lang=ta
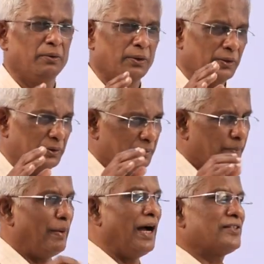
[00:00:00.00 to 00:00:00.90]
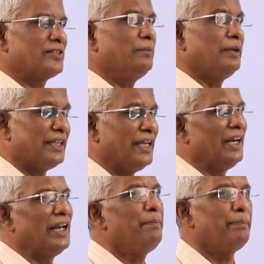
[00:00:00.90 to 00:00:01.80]
ஒரு பாசம் இது
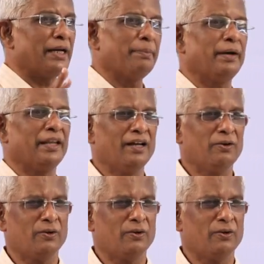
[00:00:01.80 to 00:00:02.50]
எல்லாம் படிப்படியாக